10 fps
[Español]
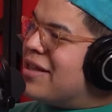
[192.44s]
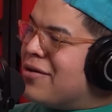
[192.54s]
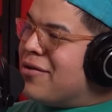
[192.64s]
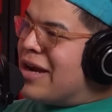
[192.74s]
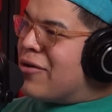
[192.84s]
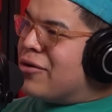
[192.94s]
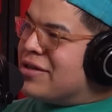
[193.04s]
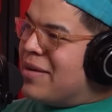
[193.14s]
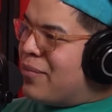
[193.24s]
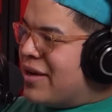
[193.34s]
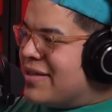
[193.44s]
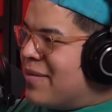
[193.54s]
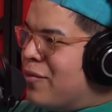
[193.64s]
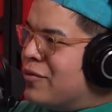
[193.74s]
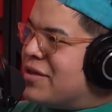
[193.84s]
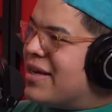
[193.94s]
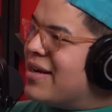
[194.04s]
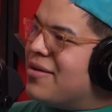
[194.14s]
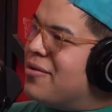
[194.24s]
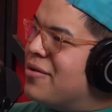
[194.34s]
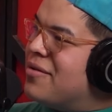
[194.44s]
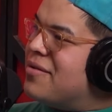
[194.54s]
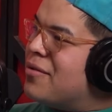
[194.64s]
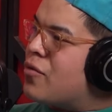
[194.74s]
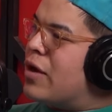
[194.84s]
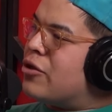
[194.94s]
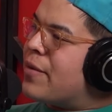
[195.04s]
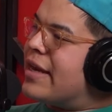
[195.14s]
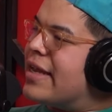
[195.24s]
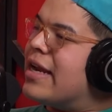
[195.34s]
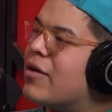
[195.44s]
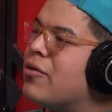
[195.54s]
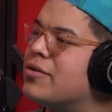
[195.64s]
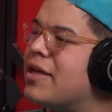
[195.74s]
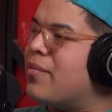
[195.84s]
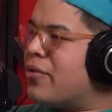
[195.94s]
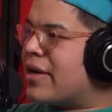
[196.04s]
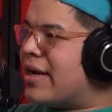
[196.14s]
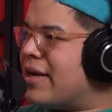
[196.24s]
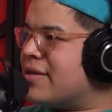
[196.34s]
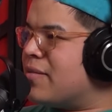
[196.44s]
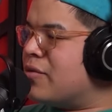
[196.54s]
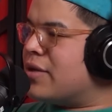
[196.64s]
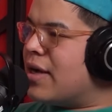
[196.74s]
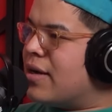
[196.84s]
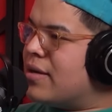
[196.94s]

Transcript: te dio la curiosidad por hacer música? ¿O, cuándo viene ya la curiosidad por querer hacer música?